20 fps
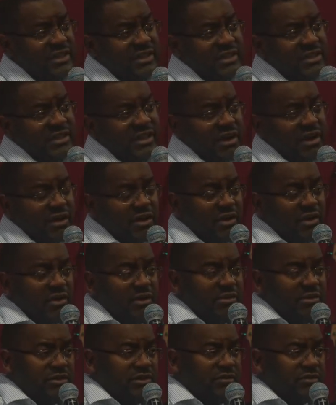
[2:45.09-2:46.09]
dans,
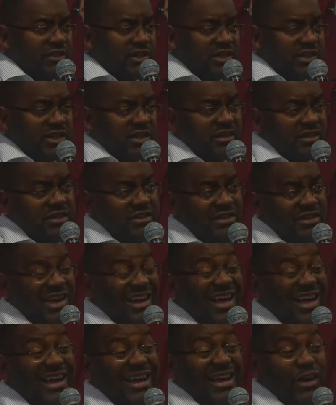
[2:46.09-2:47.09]
je vais dire, dans
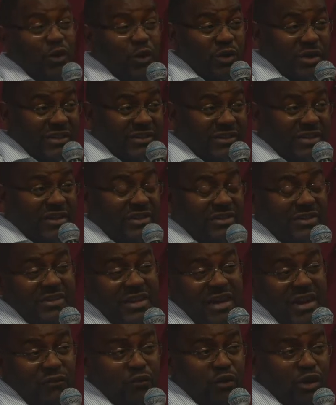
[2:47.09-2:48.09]
la reconnaissance de
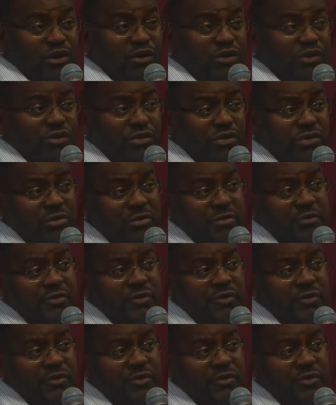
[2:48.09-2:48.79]
la voix de Dieu,